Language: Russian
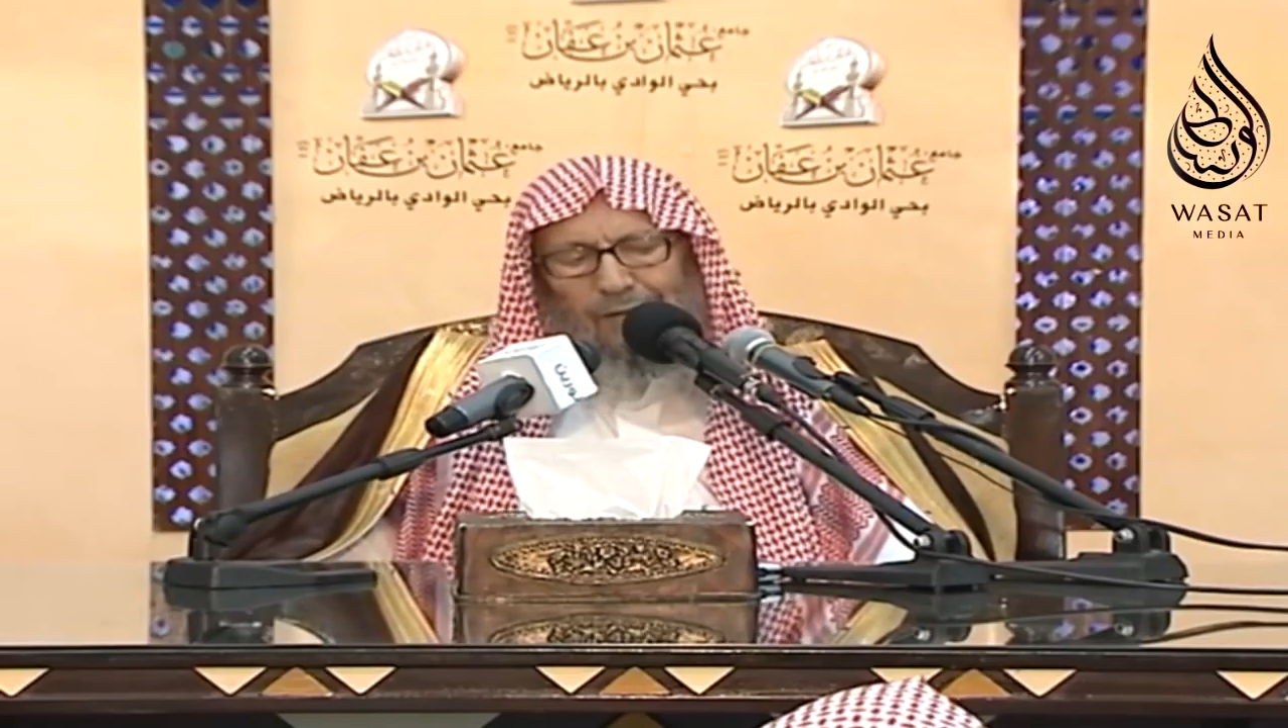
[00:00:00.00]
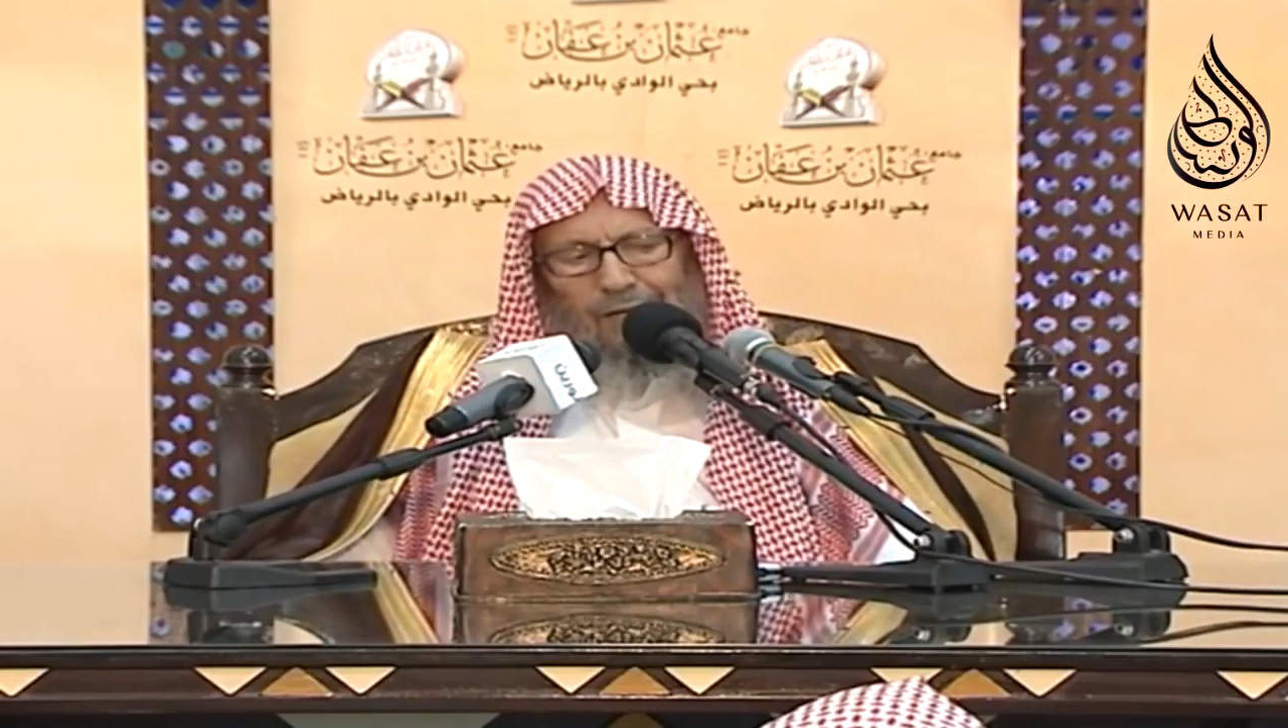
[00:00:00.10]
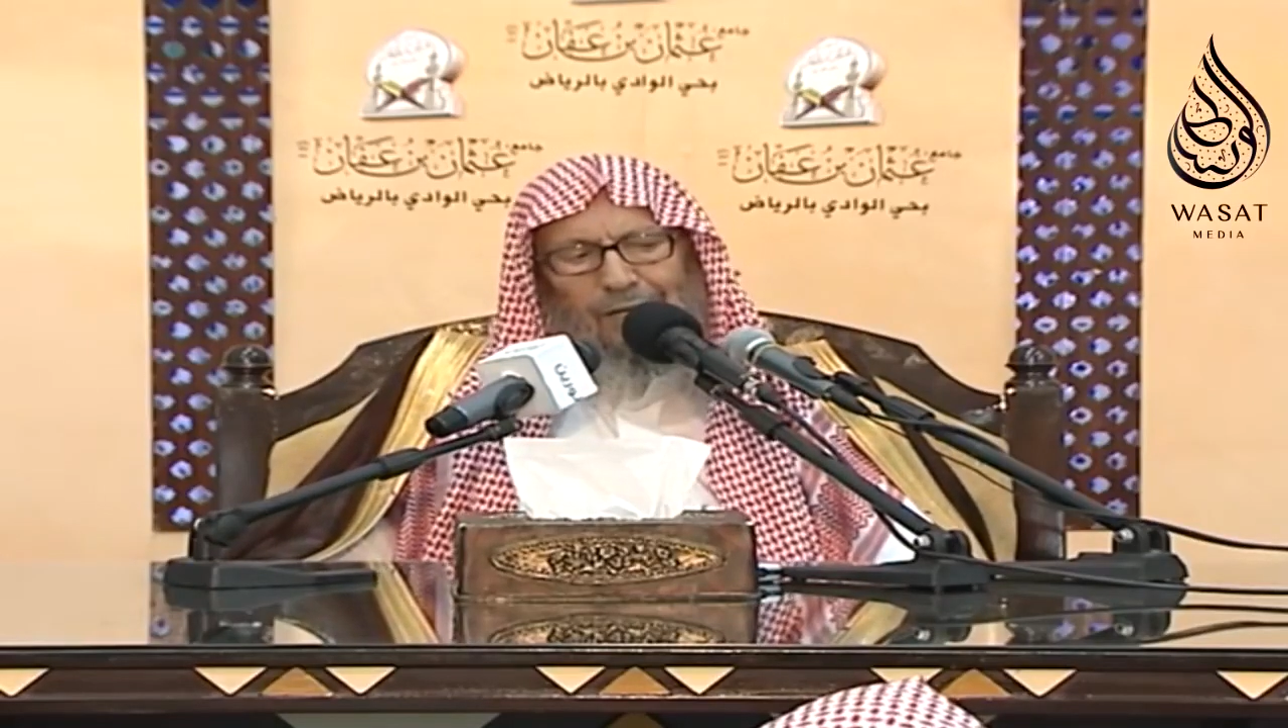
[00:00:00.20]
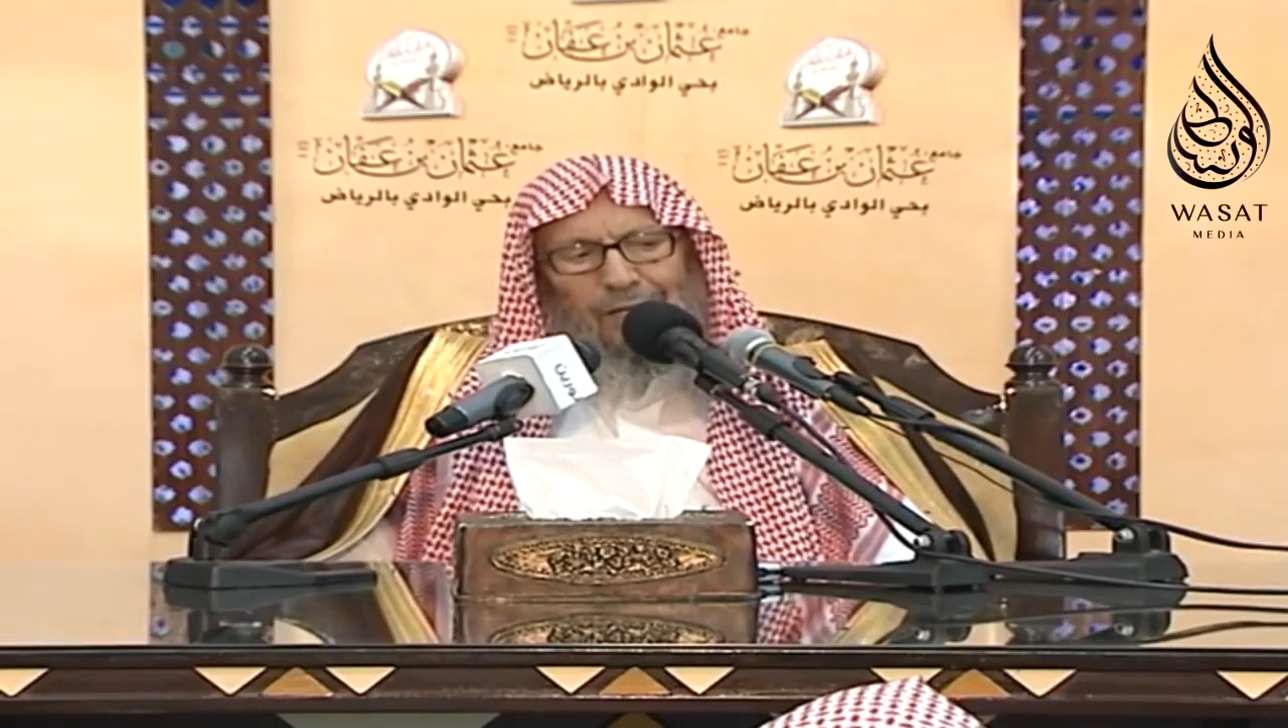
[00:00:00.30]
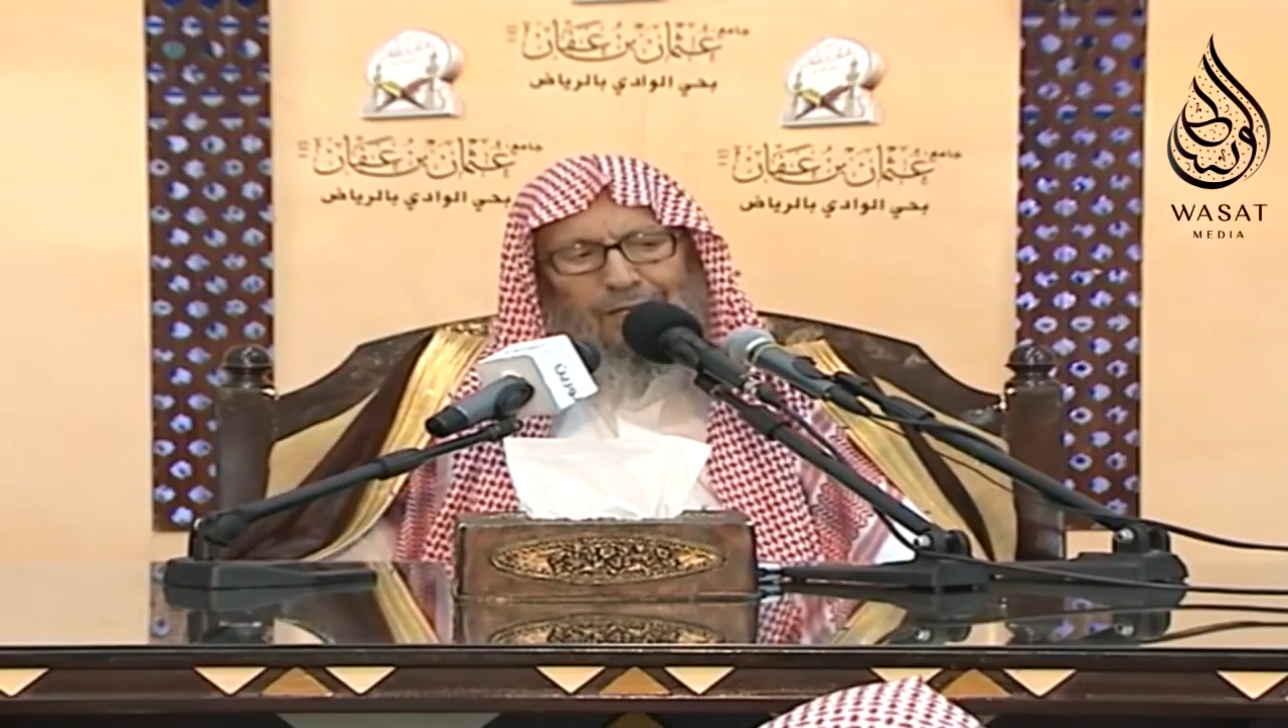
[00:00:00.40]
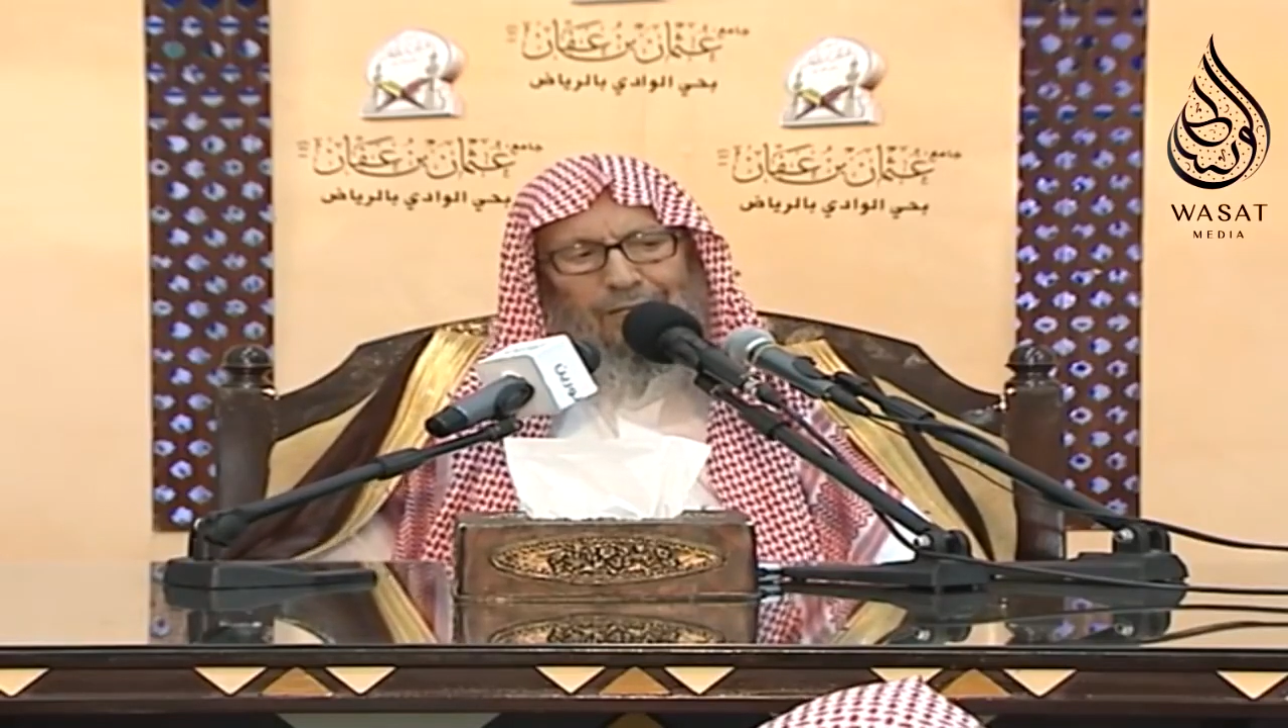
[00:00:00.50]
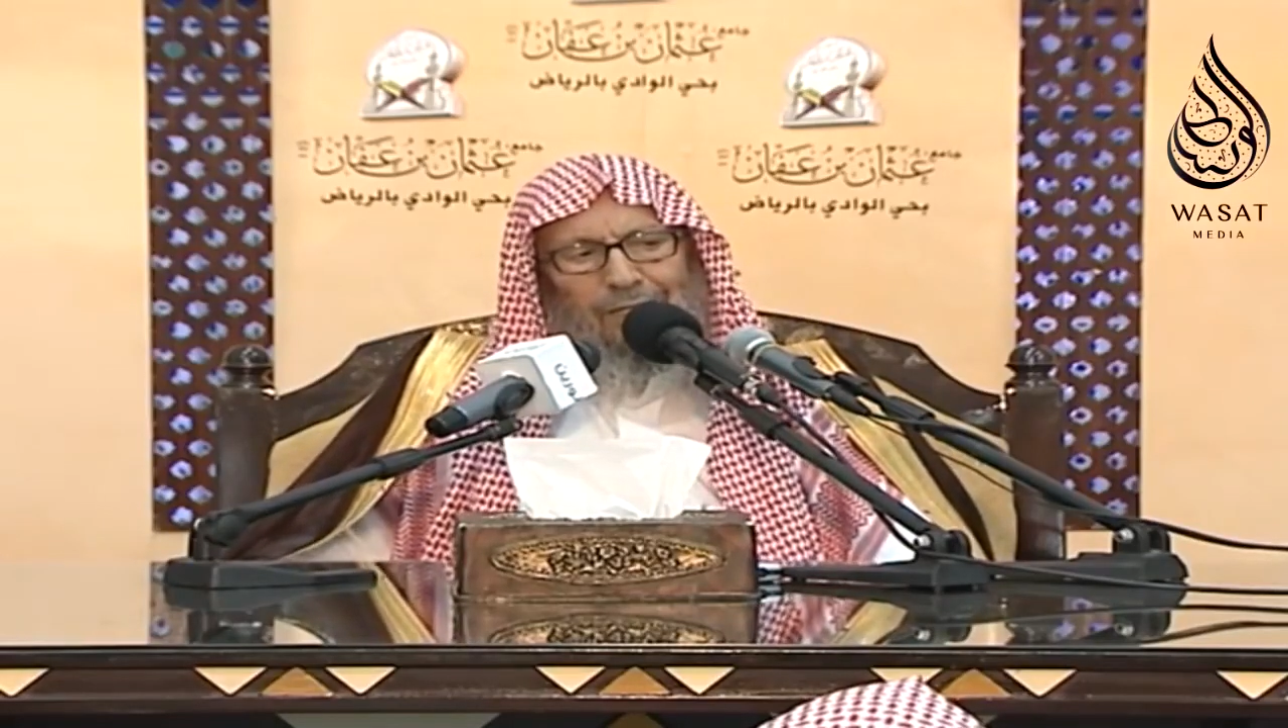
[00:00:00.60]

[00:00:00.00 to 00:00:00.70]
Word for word: Возвышен,